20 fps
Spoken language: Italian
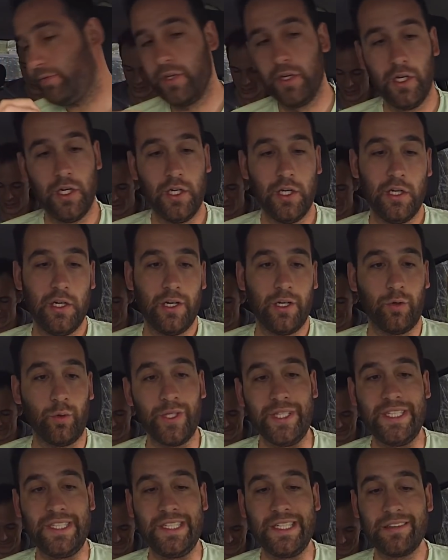zero
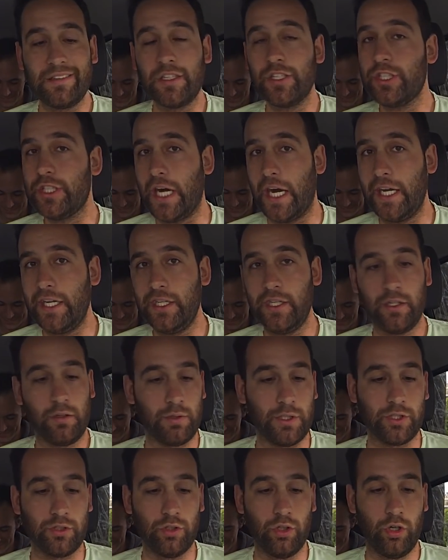quindi niente shiny in
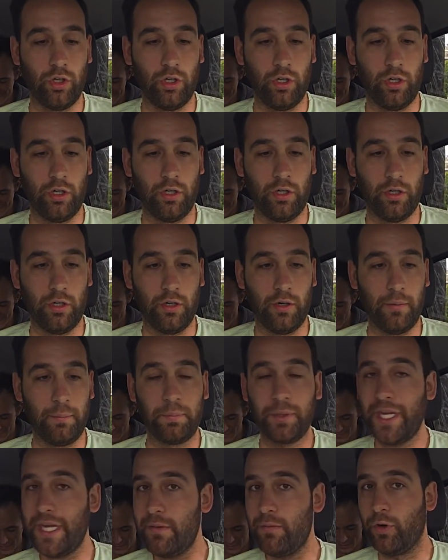questo
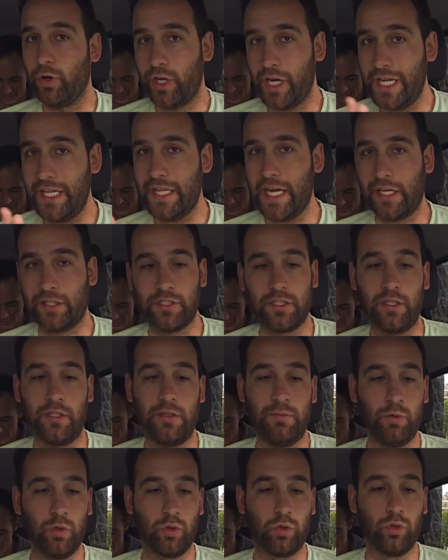primo raid
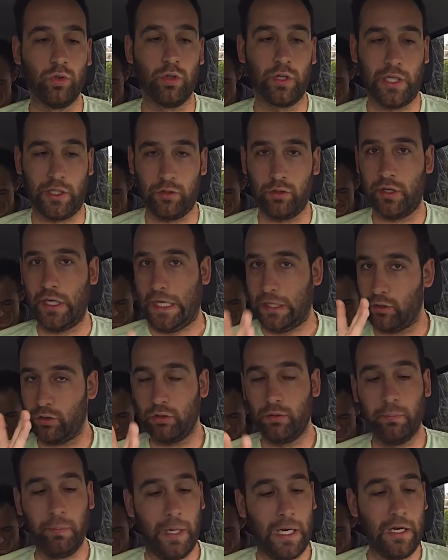di Mewtwo che è tornato
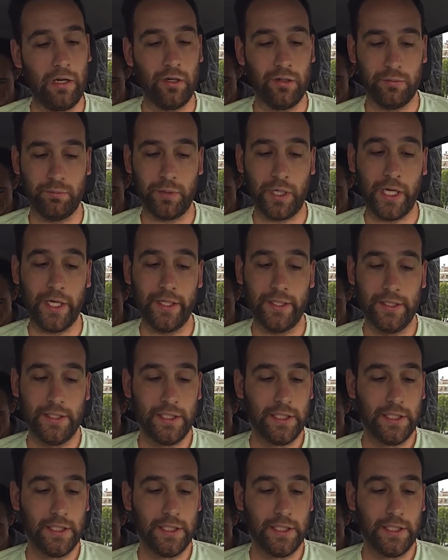con palla ombra.